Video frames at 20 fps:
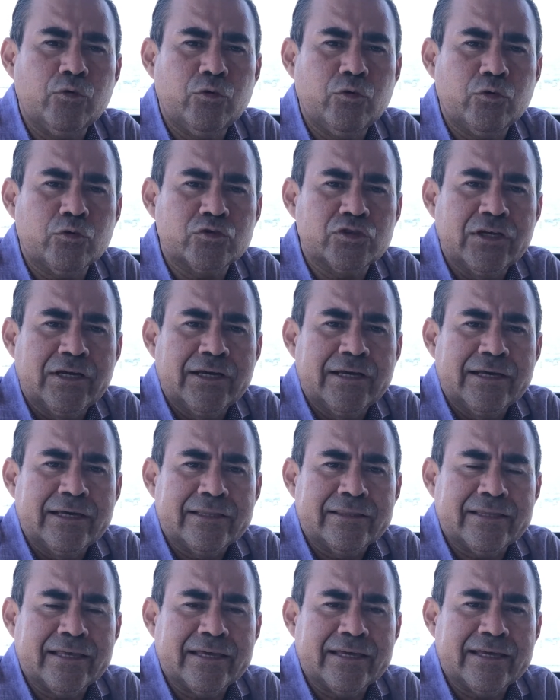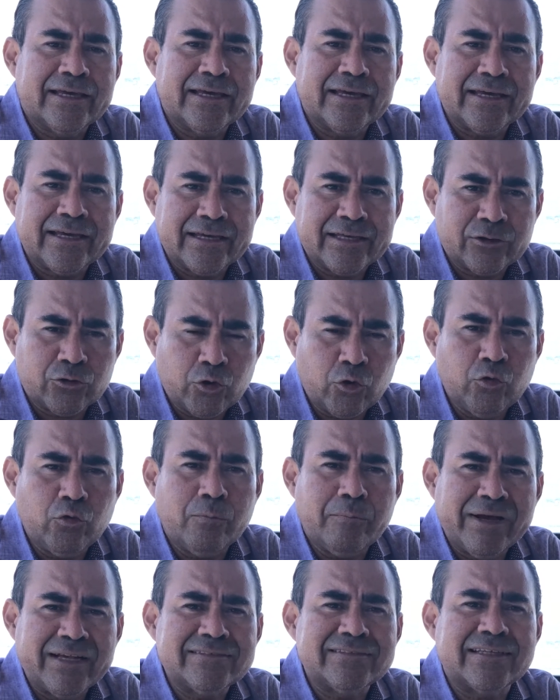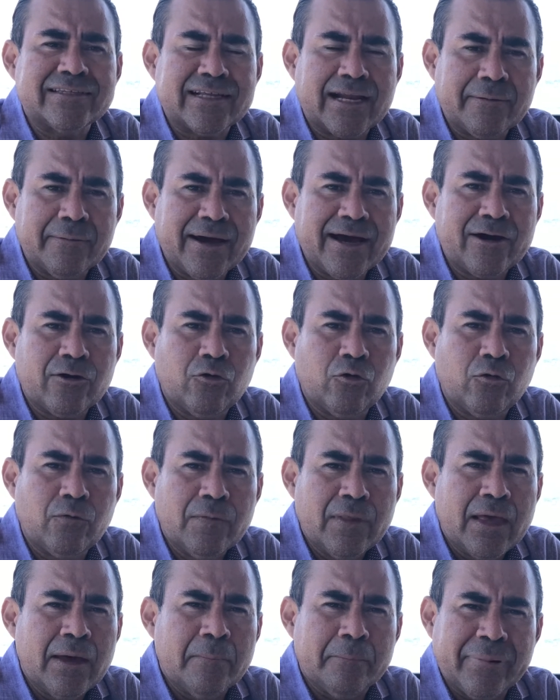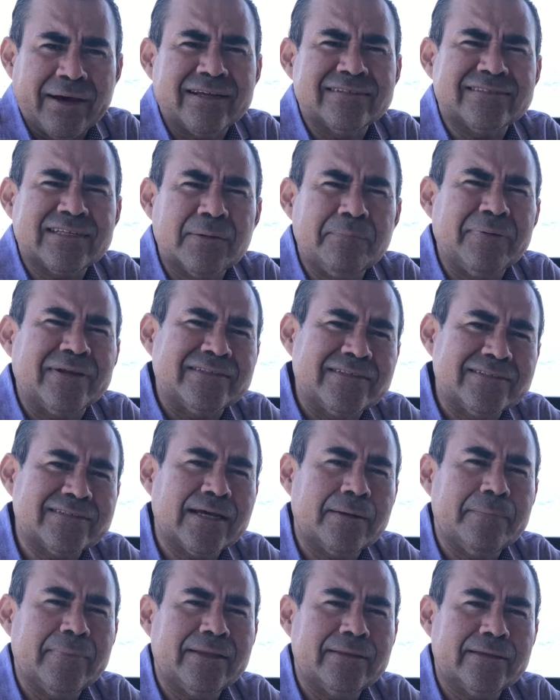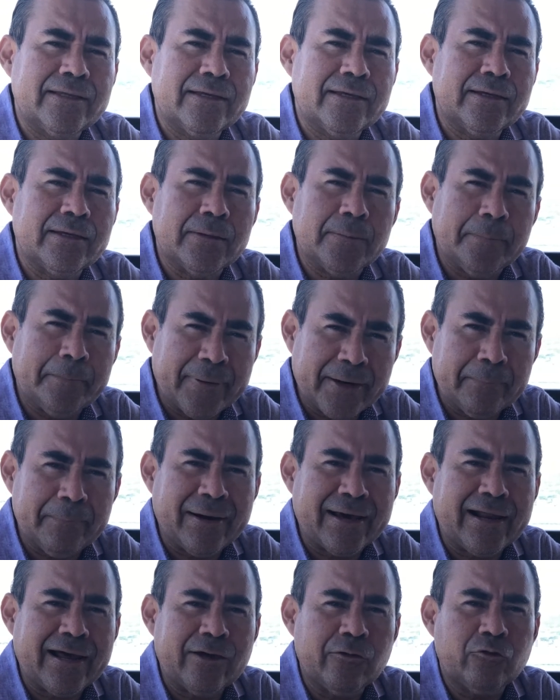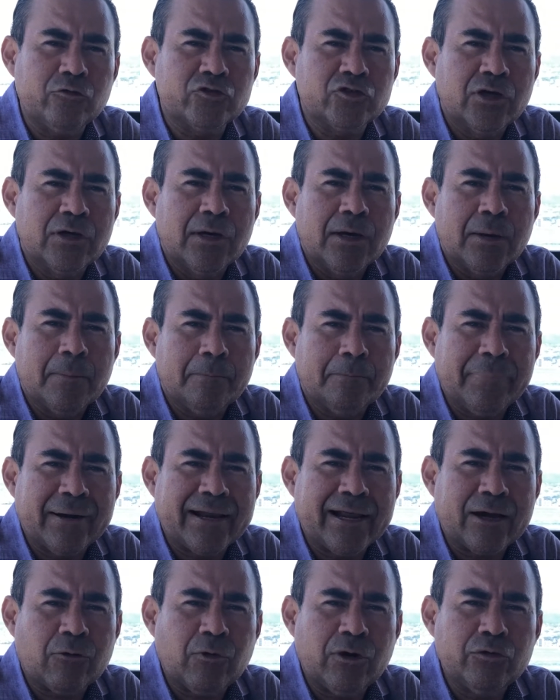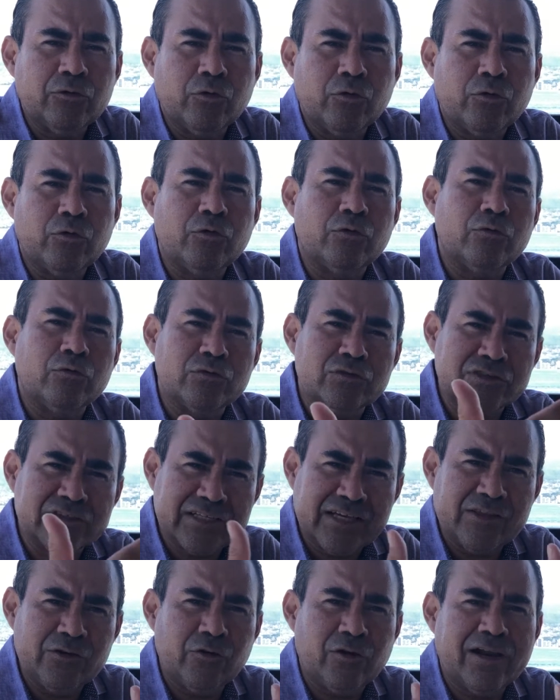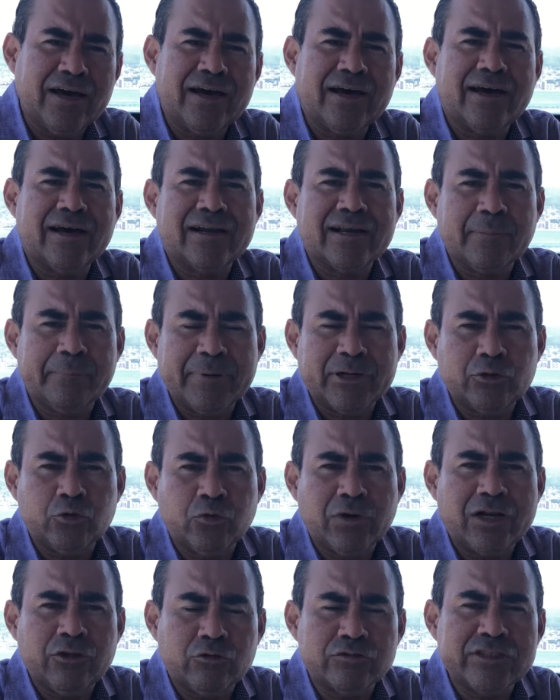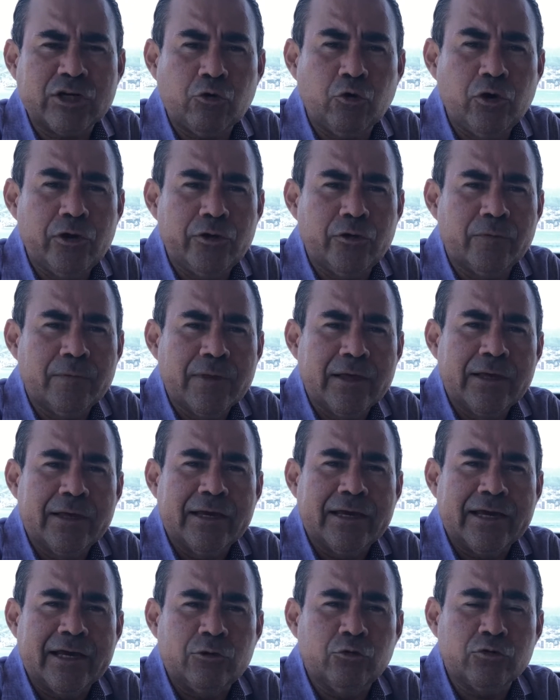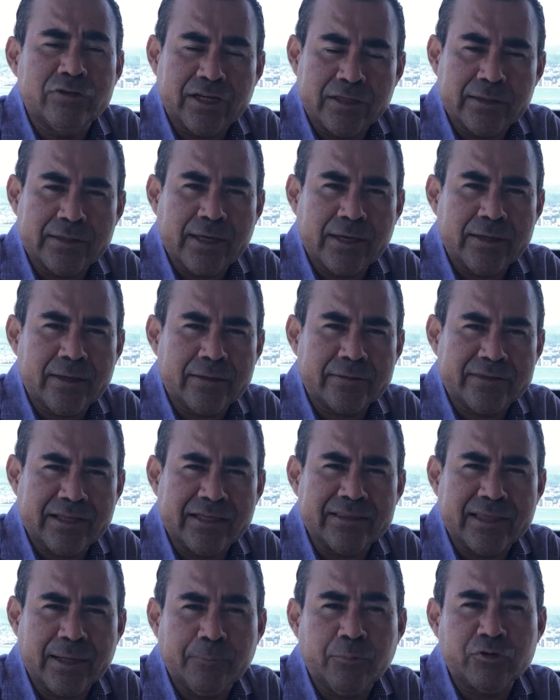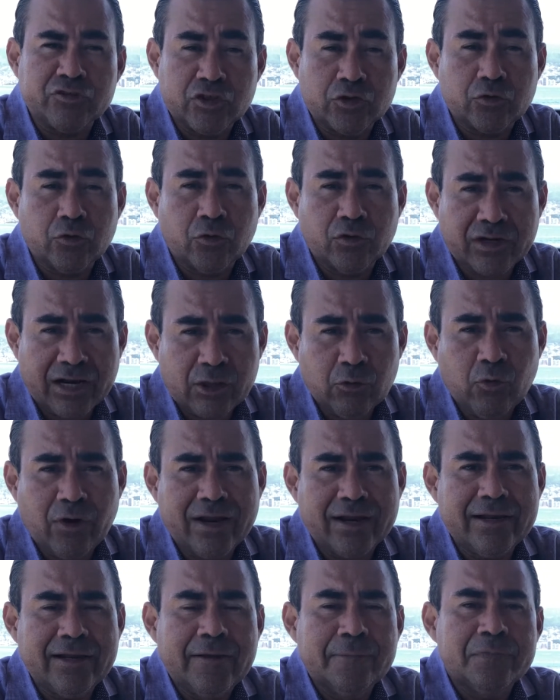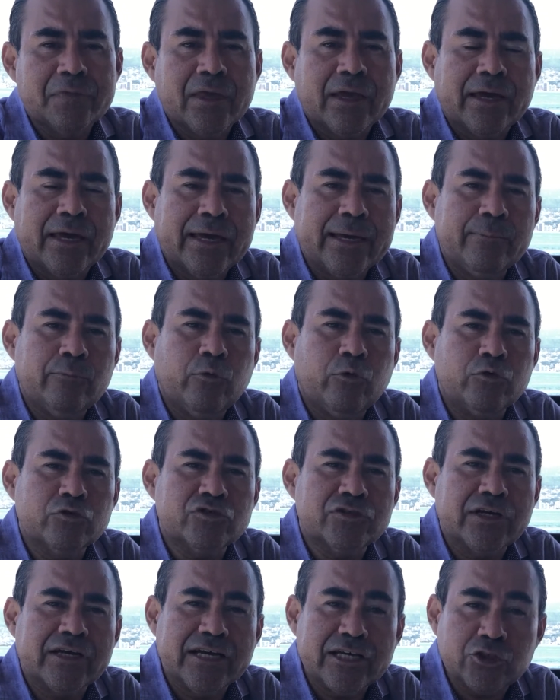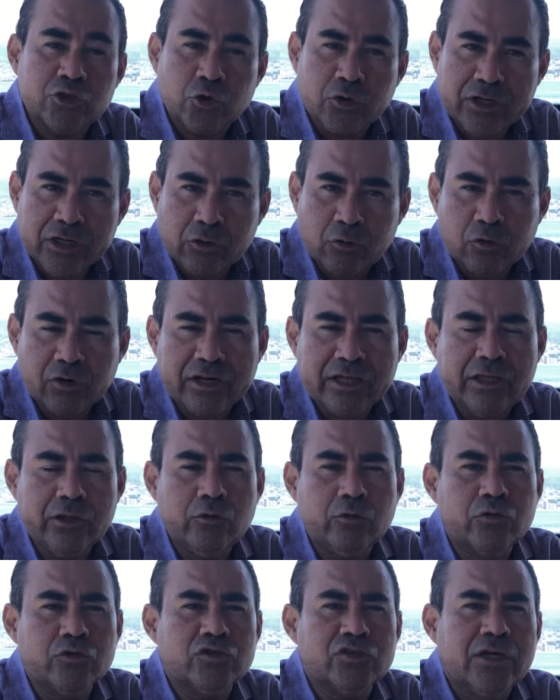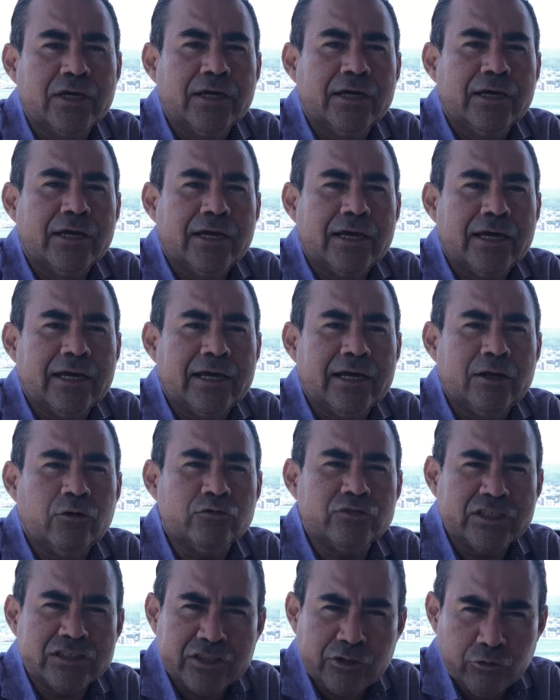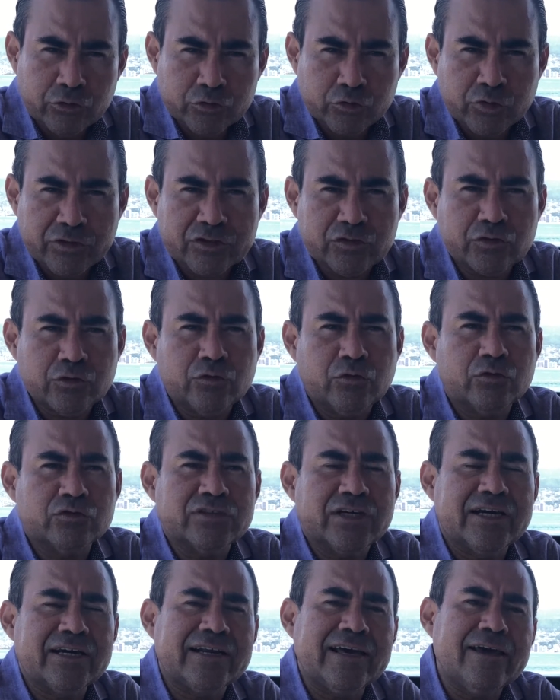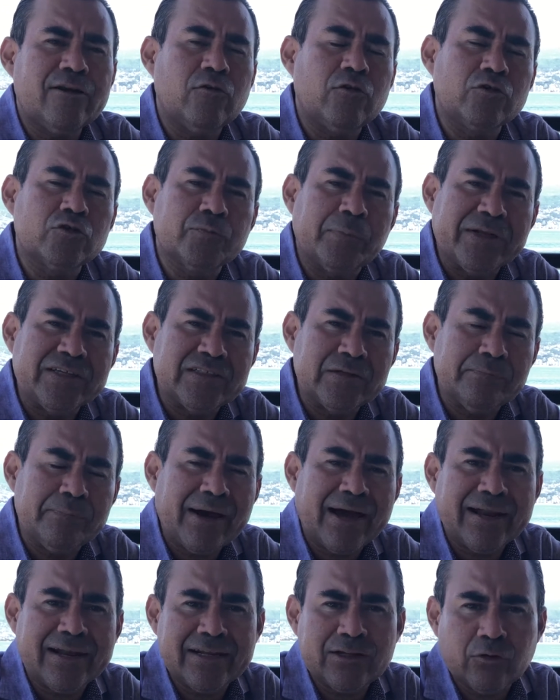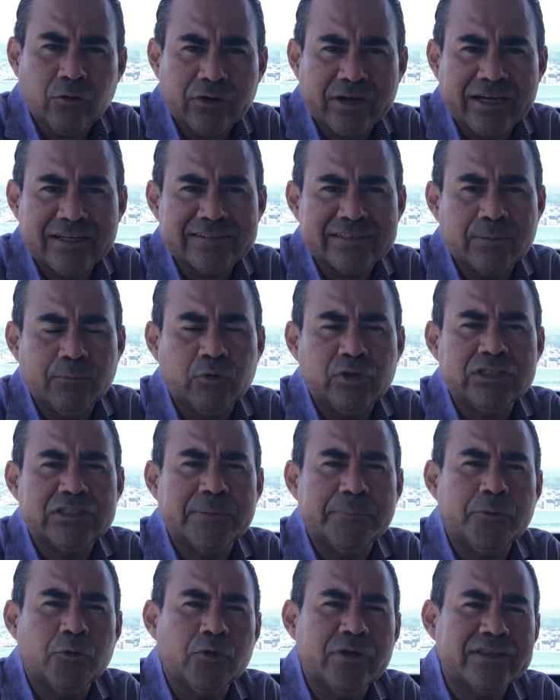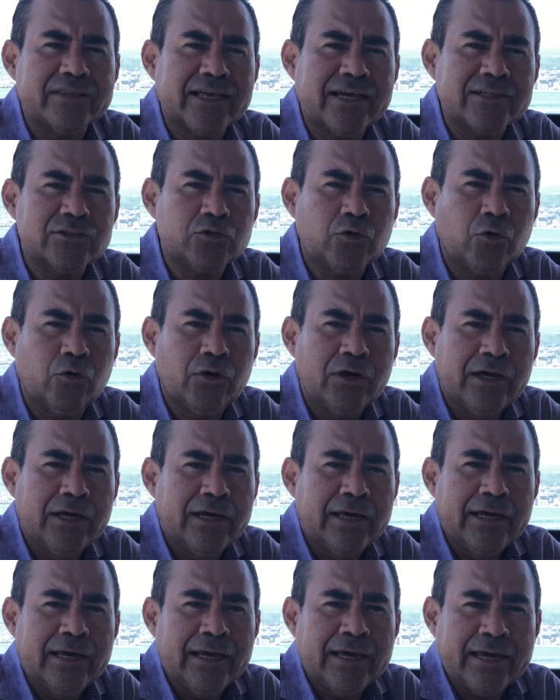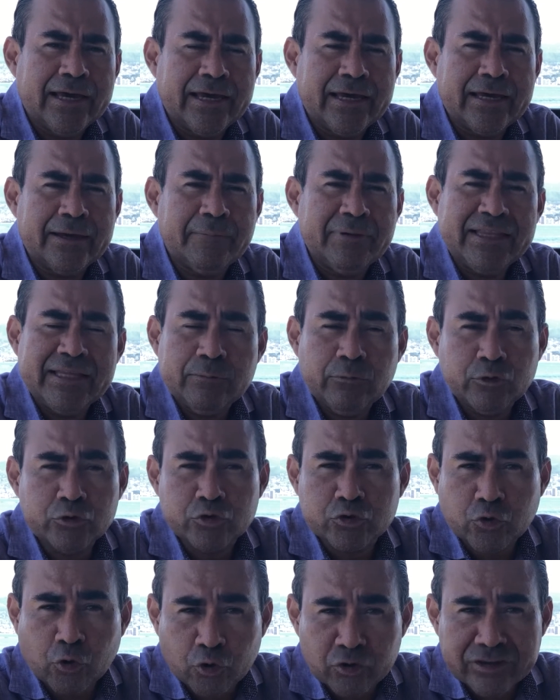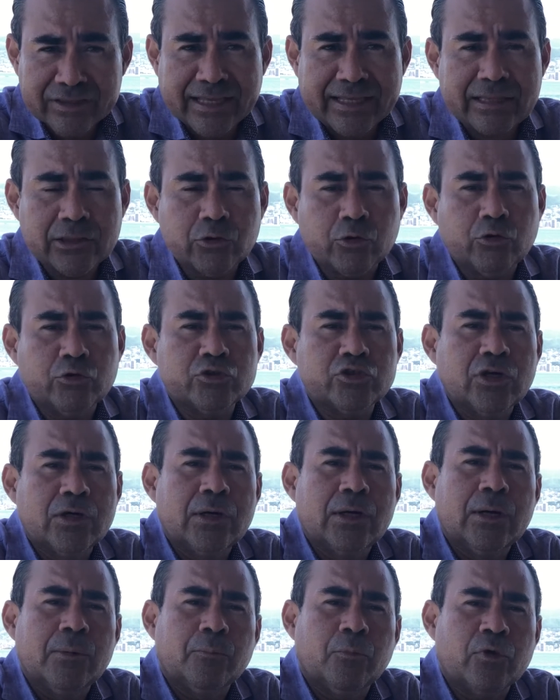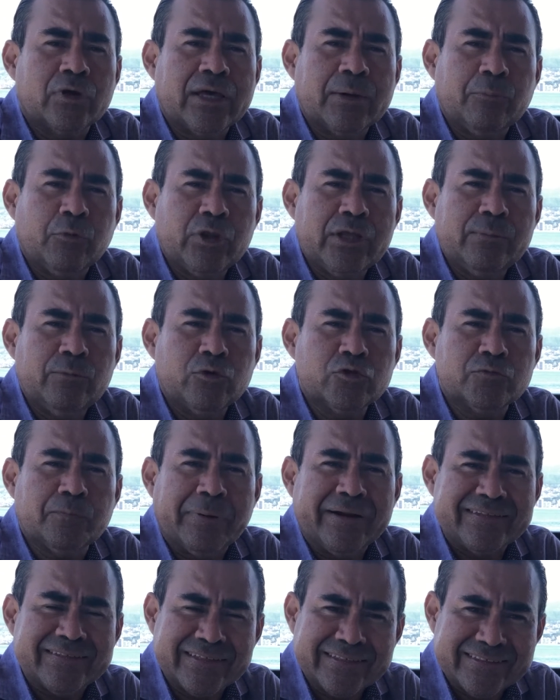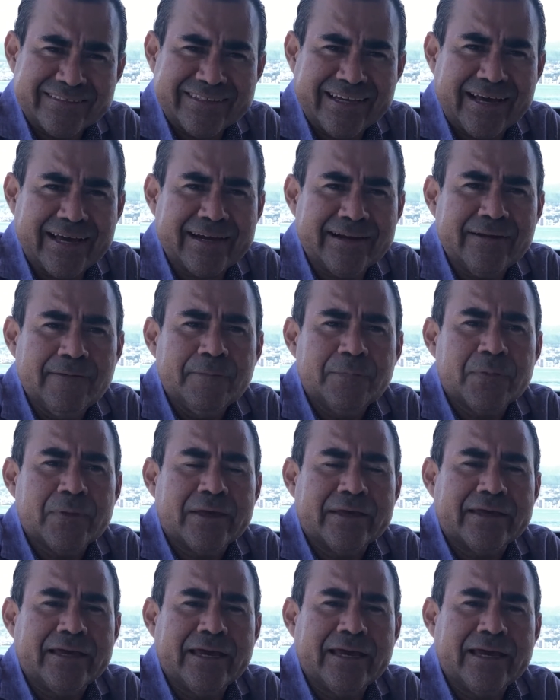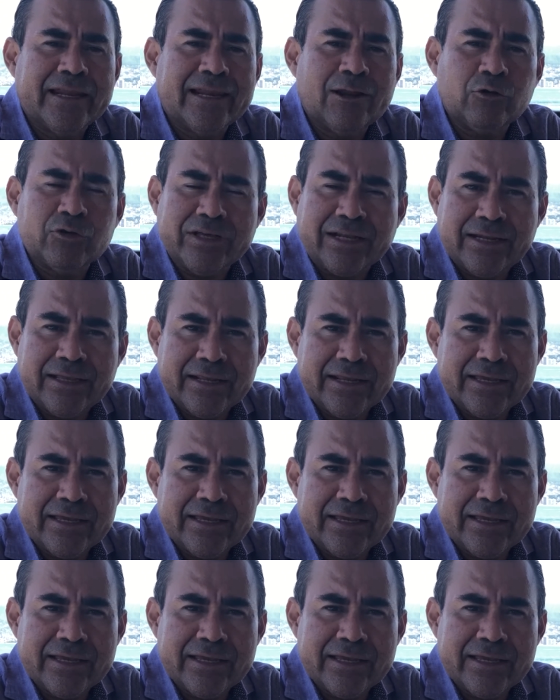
que avala a una empresa turística es Punto Limpio. Entonces nosotros estamos en la disposición, no les va a costar ni un centavo, toda la capacitación es absorbida por el gobierno de Guerrero, como lo dijo al principio el gobernador Astudillo, que la hotelería, los restaurantes, prestadores de servicios no pagarían ni un solo peso, que toda la capacitación, esta mano de obra la pagaría el gobierno de Guerrero.